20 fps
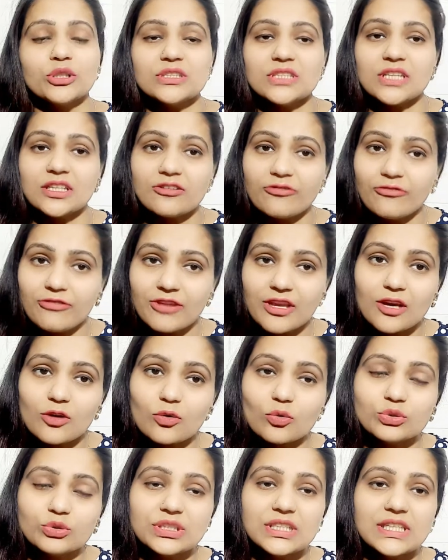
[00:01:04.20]
ही ज्यादा फेयर
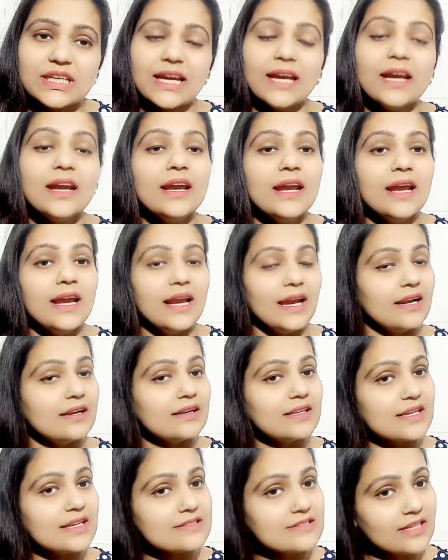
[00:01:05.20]
होती है
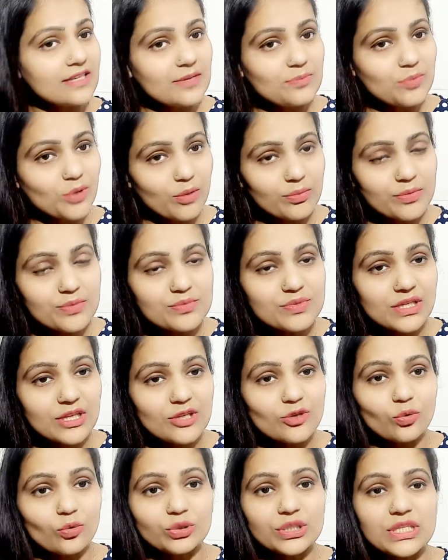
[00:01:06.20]
एंटी एजिंग की प्रॉब्लम्स
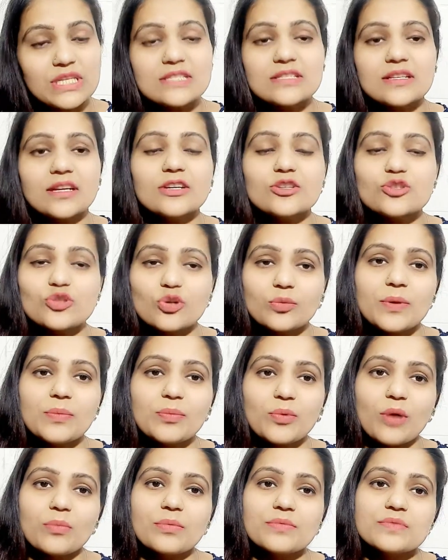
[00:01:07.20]
नहीं होती इस तरह की जो भी
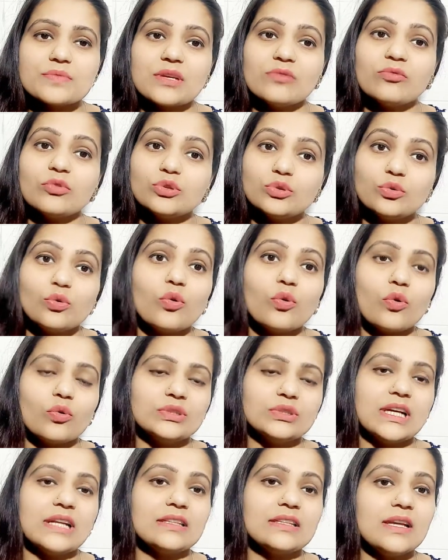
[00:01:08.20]
प्रॉब्लम्स है वो दूर
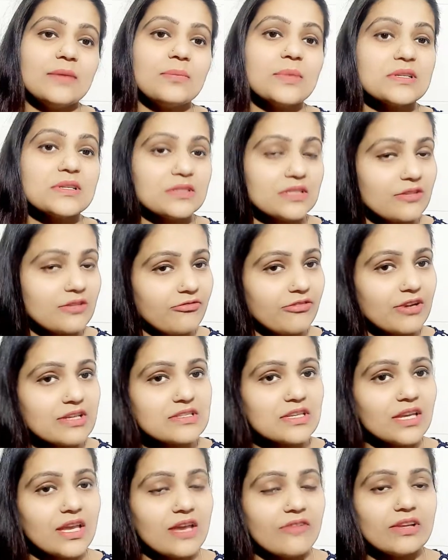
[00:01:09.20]
हो जाती है बस
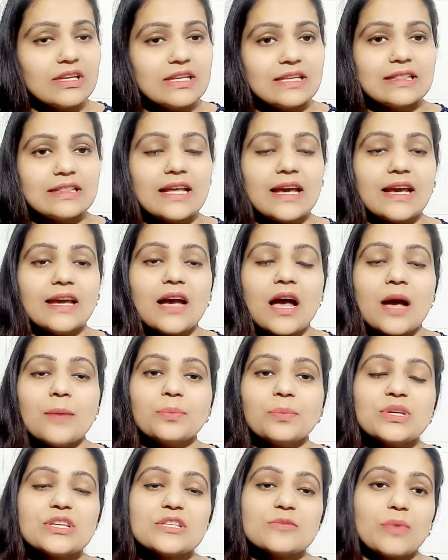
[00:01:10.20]
डिफरेंस केवल इतना है
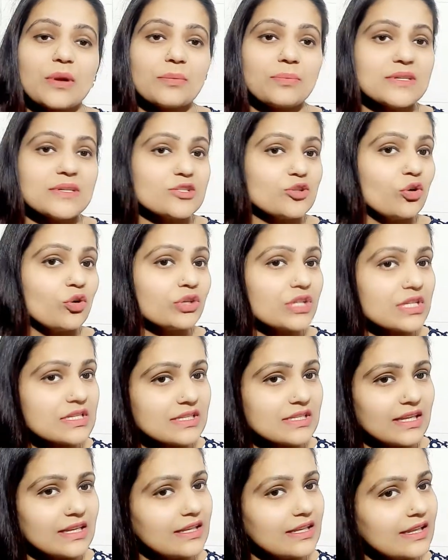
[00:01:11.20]
आप किस पर्पज से और
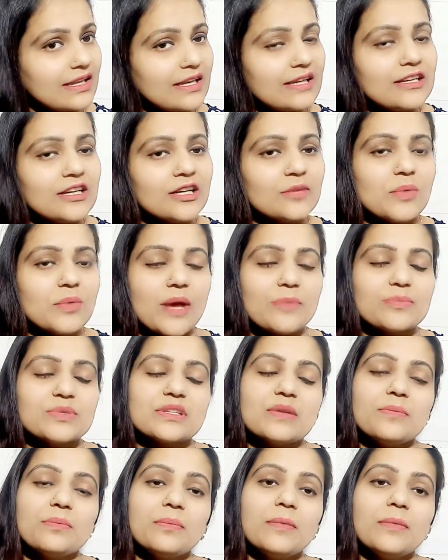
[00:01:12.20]
किस इंग्रीडियंट में आप इसे